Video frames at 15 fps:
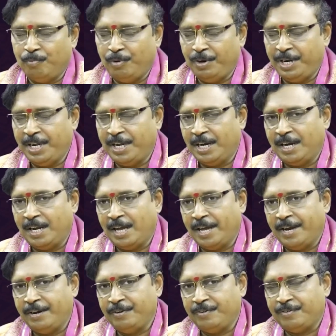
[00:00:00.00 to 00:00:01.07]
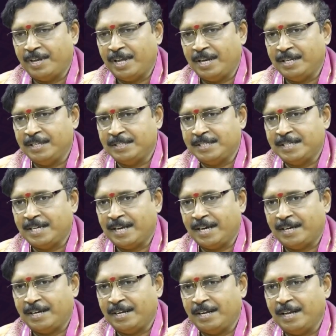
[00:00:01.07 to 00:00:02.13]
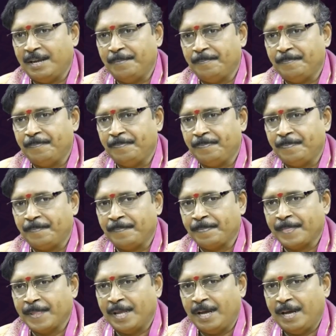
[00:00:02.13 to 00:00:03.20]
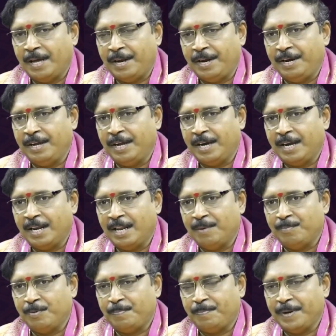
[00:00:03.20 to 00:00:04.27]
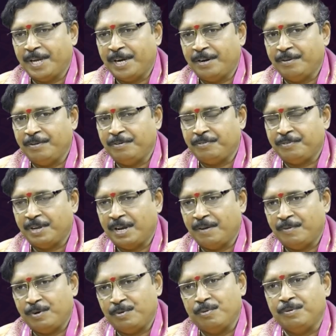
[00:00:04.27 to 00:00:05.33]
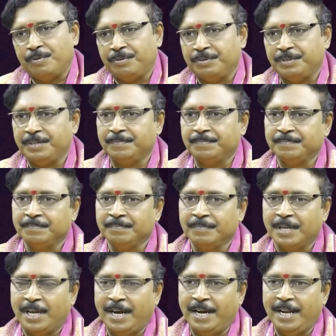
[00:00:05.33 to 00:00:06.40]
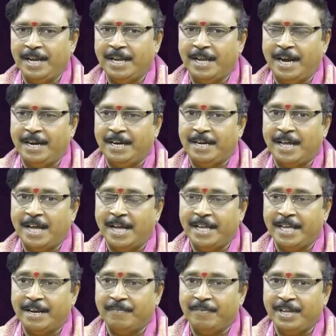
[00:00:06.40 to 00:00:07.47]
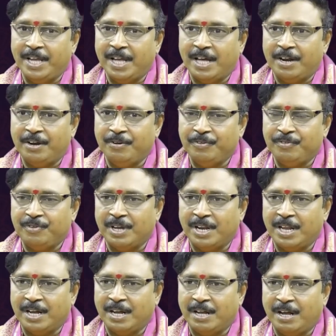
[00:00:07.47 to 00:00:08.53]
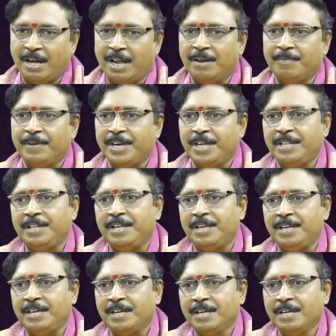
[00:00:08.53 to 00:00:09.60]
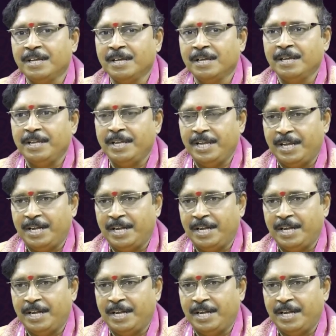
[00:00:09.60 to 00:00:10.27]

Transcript: ఒంటి గంట ఆరు నిమిషాల నుంచి కరెక్ట్గా రెండు గంటల ముప్పై రెండు నిమిషాల వరకు ఉంటుంది అంటే గంట ఇరవై ఆరు నిమిషాల కాలం అనేది ఈ